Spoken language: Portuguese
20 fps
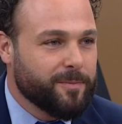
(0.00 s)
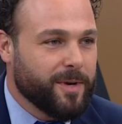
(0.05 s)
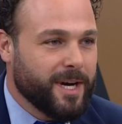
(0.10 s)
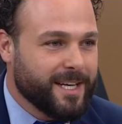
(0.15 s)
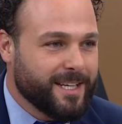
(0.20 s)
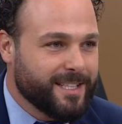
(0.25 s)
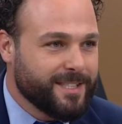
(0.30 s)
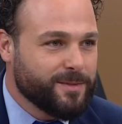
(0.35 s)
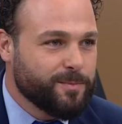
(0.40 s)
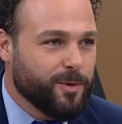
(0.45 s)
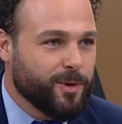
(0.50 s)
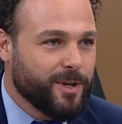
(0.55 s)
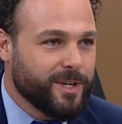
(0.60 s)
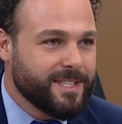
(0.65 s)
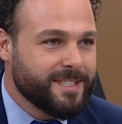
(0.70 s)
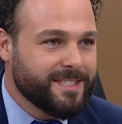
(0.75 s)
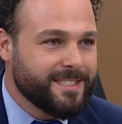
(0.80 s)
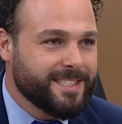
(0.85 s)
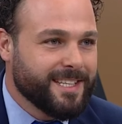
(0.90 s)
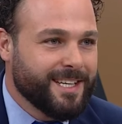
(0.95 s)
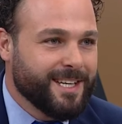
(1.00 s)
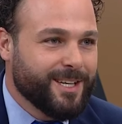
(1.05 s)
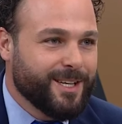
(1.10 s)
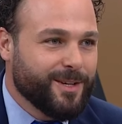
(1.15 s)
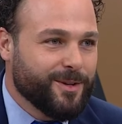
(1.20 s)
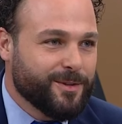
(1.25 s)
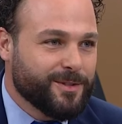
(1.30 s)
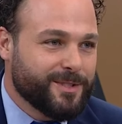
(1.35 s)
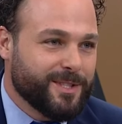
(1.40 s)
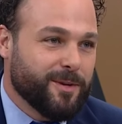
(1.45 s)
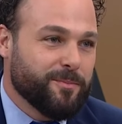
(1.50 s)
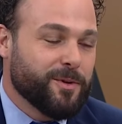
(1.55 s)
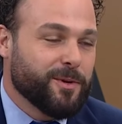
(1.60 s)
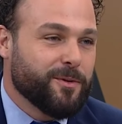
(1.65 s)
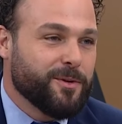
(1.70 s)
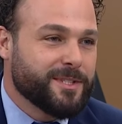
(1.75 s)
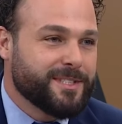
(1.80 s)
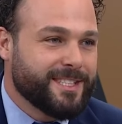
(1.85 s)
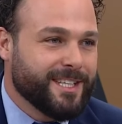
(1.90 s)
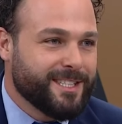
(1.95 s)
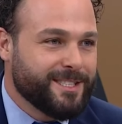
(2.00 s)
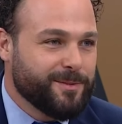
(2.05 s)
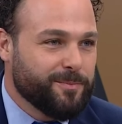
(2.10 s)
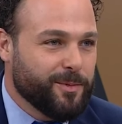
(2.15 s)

Guimarães Borges, eu que sempre gostei de